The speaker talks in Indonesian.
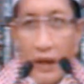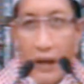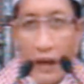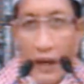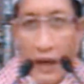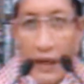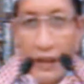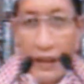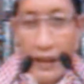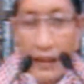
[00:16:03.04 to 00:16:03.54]

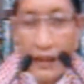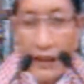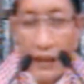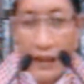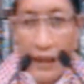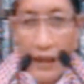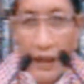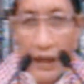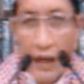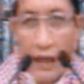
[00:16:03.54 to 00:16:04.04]

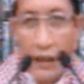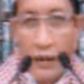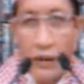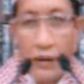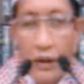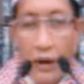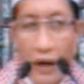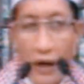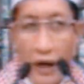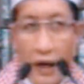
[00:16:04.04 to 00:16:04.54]
lahiria,
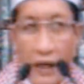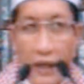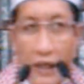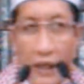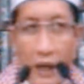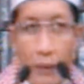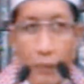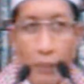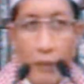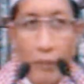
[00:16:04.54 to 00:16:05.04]

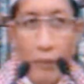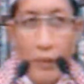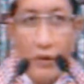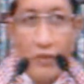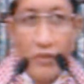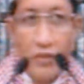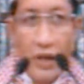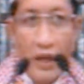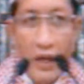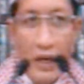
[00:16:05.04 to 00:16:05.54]
at-tahara
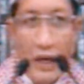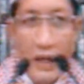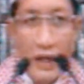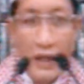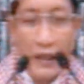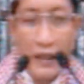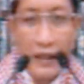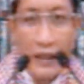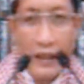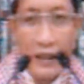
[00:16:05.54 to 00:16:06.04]
pembersihan
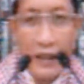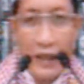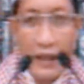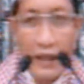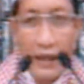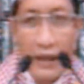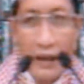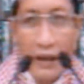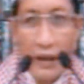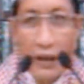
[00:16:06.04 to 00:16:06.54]
lahiria
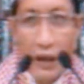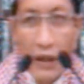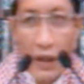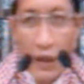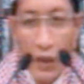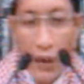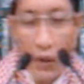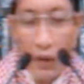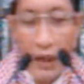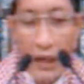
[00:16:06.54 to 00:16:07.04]
dan
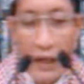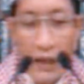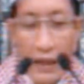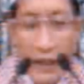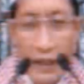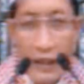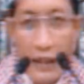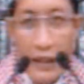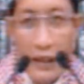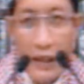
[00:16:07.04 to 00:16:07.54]
non
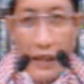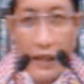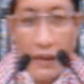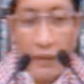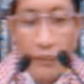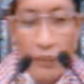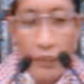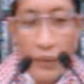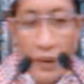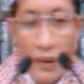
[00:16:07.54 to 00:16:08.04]
lahiria.
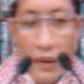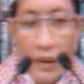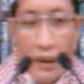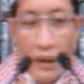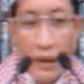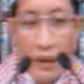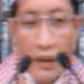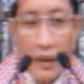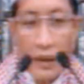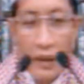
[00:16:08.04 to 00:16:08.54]

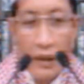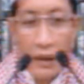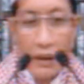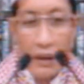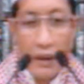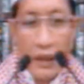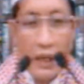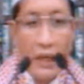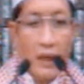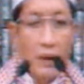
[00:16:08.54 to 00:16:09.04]

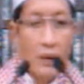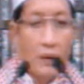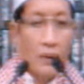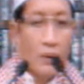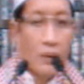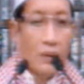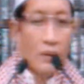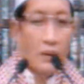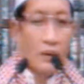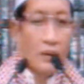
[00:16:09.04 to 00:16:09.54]

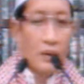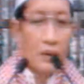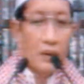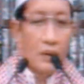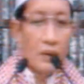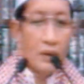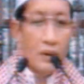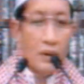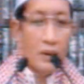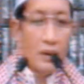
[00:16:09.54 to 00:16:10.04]
Kalau
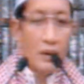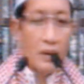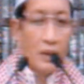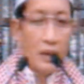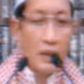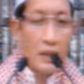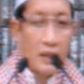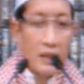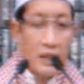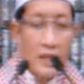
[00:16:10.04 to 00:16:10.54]

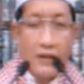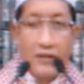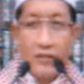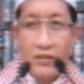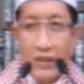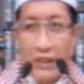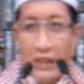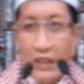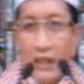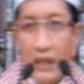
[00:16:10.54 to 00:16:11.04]

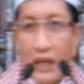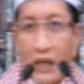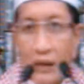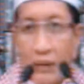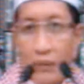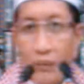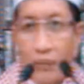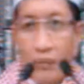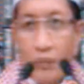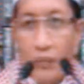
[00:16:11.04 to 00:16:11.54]

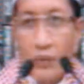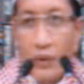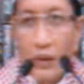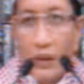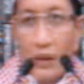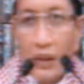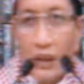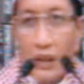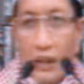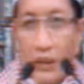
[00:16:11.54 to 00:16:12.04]
tazkiyah
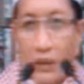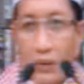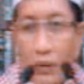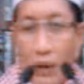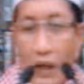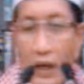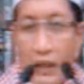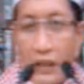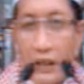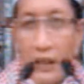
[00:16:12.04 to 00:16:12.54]
itu
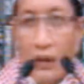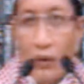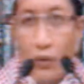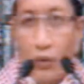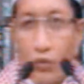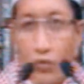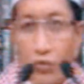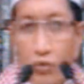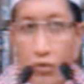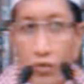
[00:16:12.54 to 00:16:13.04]
hanya
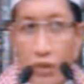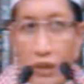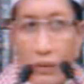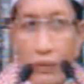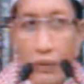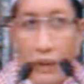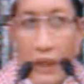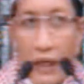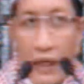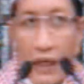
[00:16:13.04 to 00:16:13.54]
khusus
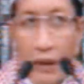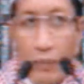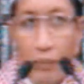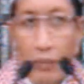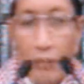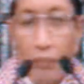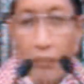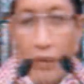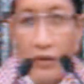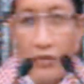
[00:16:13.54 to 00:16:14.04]
digunakan
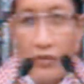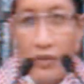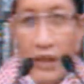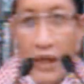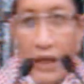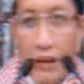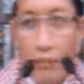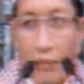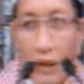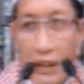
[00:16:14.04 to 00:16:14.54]

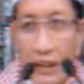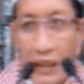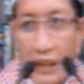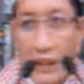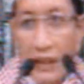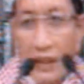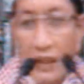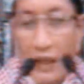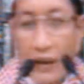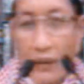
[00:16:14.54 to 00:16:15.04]
pembersihan
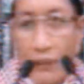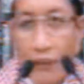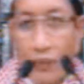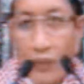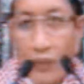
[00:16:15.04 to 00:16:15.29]
batinia.